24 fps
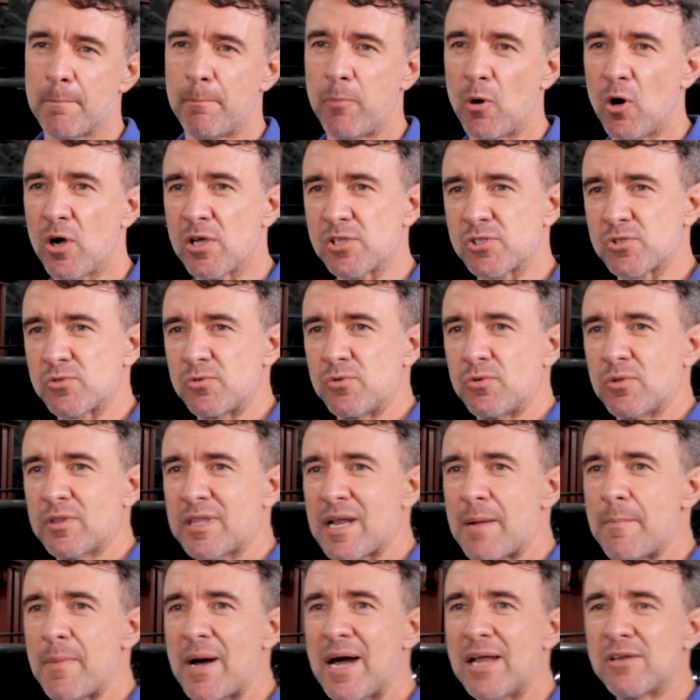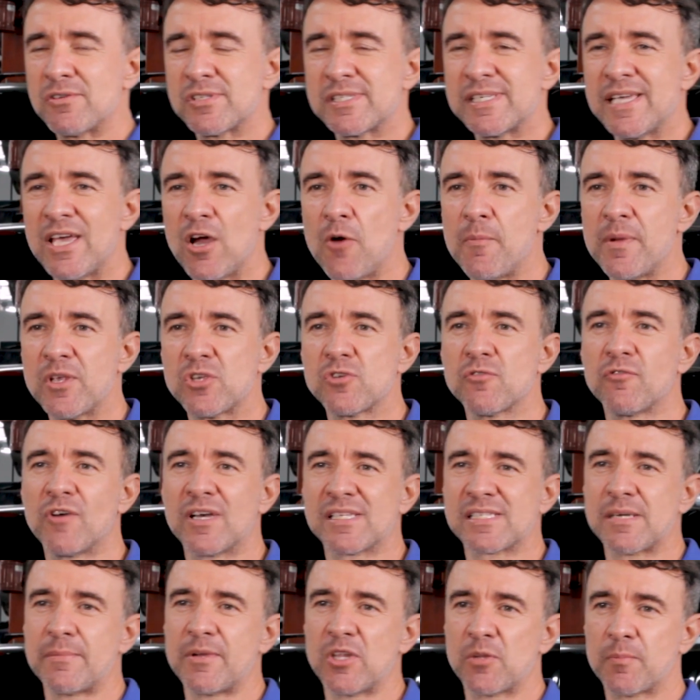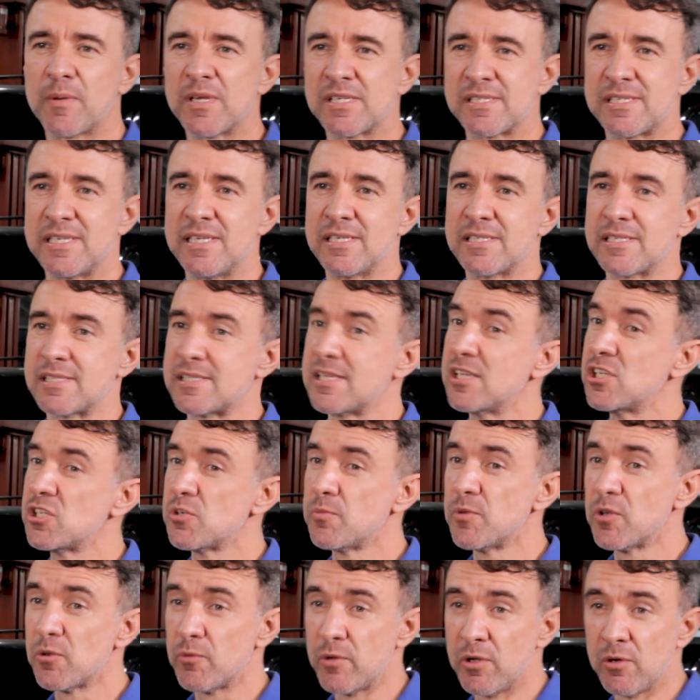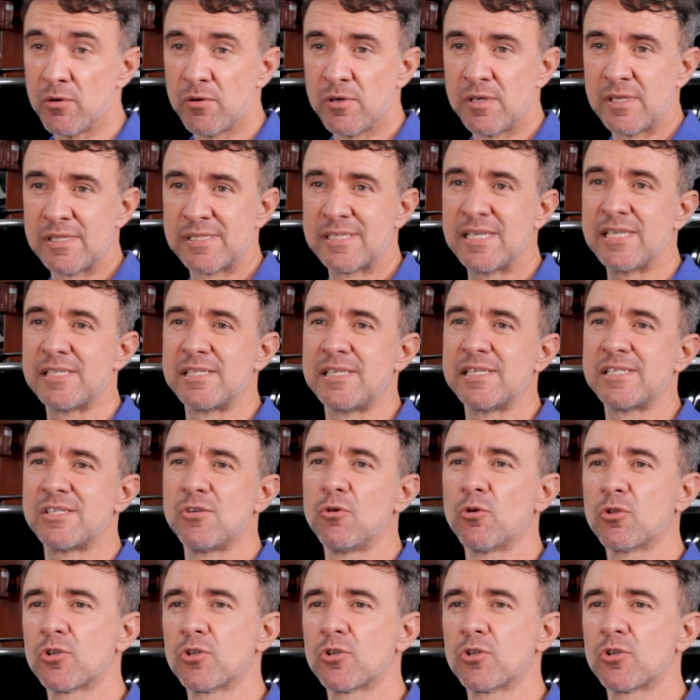pós o trabalho se realmente o vazamento persiste, se diminuiu, se existem